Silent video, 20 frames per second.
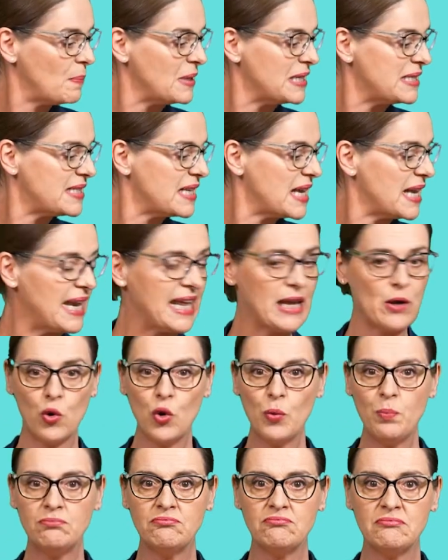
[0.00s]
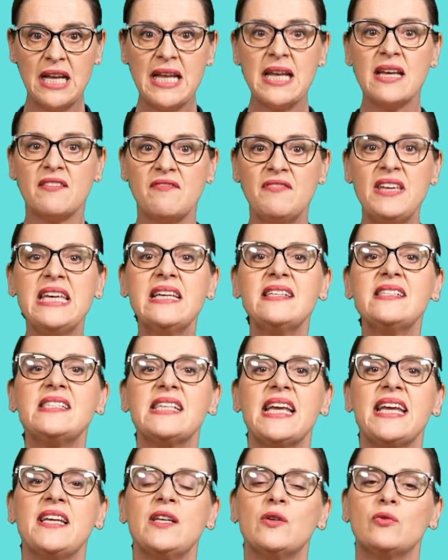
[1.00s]
bis Leoben, wir
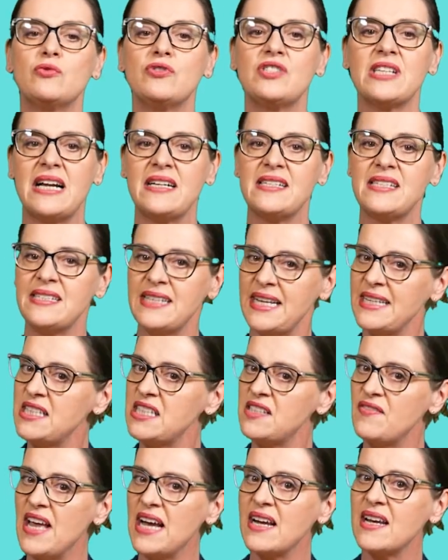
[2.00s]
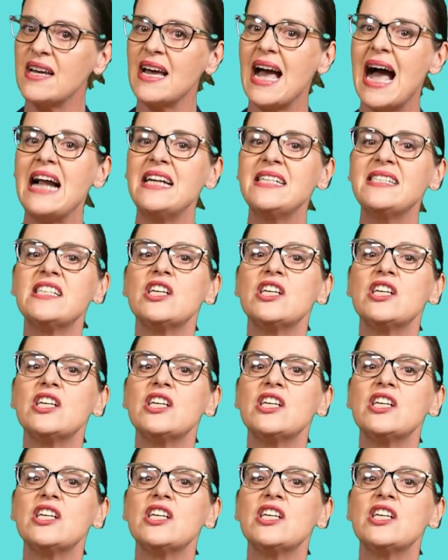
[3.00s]
sehen uns als Netzwerk, als